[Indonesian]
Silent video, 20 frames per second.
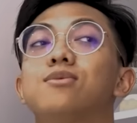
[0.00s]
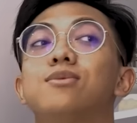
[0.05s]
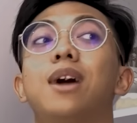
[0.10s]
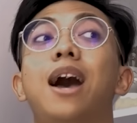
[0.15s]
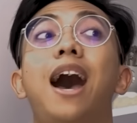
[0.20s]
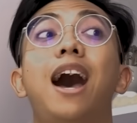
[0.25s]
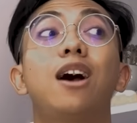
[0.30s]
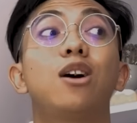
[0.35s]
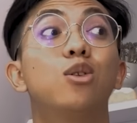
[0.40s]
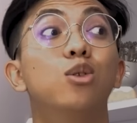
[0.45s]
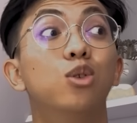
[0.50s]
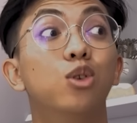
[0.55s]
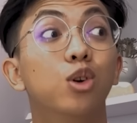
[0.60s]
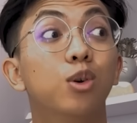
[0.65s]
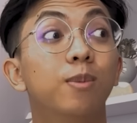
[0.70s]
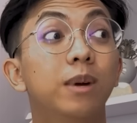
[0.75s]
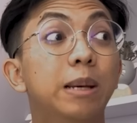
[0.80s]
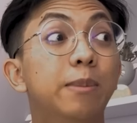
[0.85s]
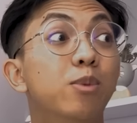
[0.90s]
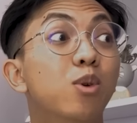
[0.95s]
Aku
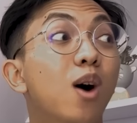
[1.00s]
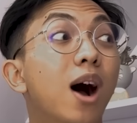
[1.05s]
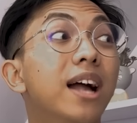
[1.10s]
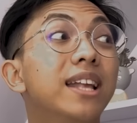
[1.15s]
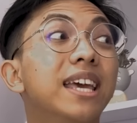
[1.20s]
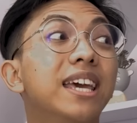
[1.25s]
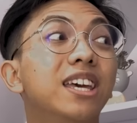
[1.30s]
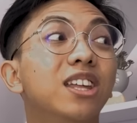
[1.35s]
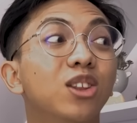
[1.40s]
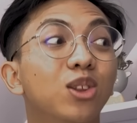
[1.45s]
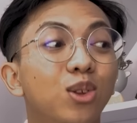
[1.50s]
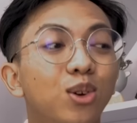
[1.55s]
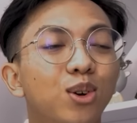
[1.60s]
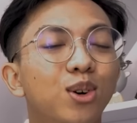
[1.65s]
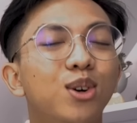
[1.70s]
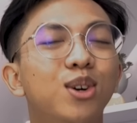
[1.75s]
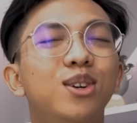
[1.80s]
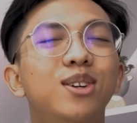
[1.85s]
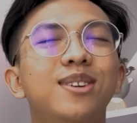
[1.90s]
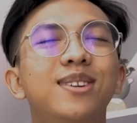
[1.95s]
beli bunganya
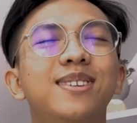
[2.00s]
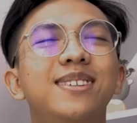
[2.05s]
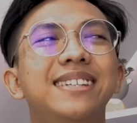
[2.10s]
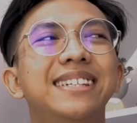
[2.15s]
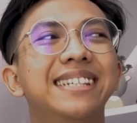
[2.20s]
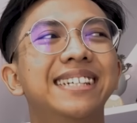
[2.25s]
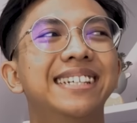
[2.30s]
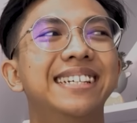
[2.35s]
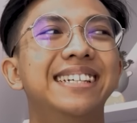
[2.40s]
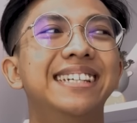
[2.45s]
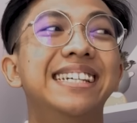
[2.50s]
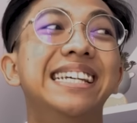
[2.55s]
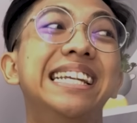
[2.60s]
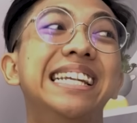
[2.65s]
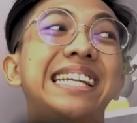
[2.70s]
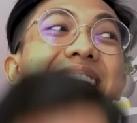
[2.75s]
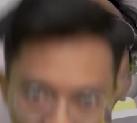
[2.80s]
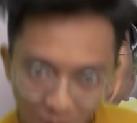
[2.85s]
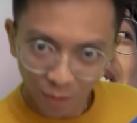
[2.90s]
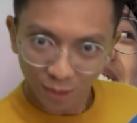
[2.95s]
itu di
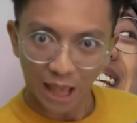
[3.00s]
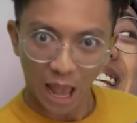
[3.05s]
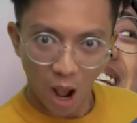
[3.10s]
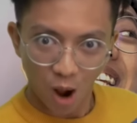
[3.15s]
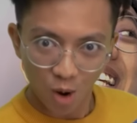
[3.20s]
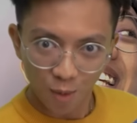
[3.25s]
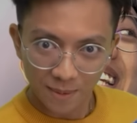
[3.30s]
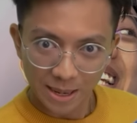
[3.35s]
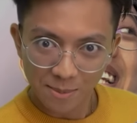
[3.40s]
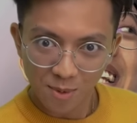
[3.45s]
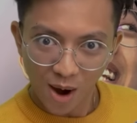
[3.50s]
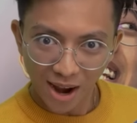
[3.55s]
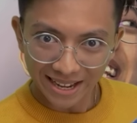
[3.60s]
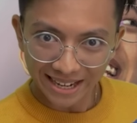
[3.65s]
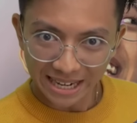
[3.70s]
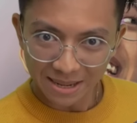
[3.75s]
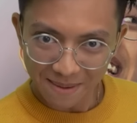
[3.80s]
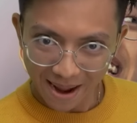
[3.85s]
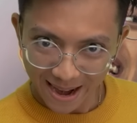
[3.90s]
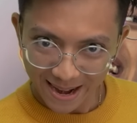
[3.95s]
Mau tahu beli
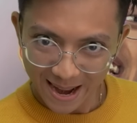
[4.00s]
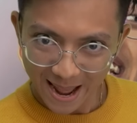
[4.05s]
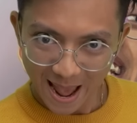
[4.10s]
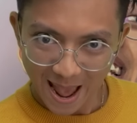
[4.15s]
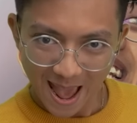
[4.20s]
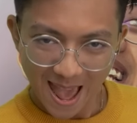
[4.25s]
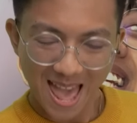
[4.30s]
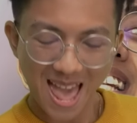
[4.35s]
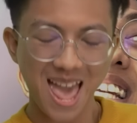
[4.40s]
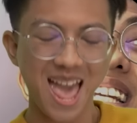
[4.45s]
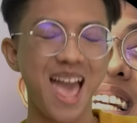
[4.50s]
bunganya di mana?